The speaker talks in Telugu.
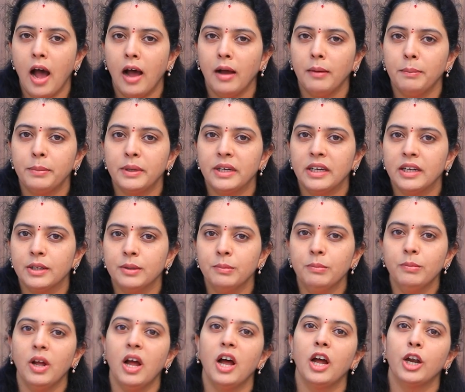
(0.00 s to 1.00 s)
ఆ పిండం
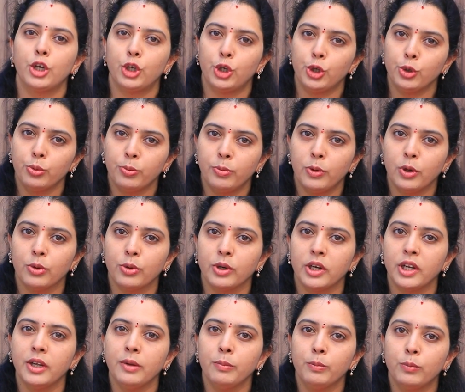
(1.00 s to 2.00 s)
ఆ
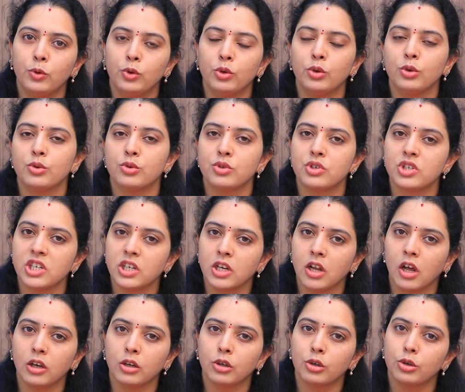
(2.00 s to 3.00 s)
ట్యూబ్లోనే మూడు నుంచి
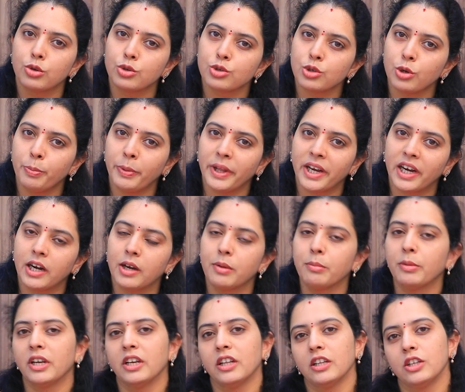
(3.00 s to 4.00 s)
నాలుగు రోజులు
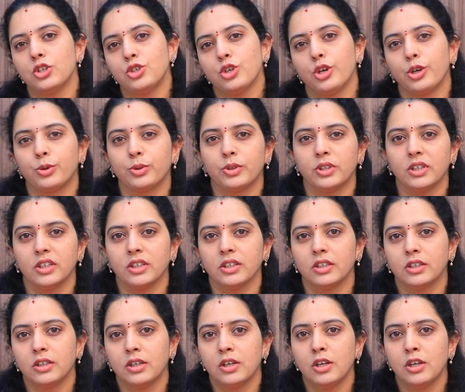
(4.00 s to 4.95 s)
పెరగడం అన్నది జరుగుతుంది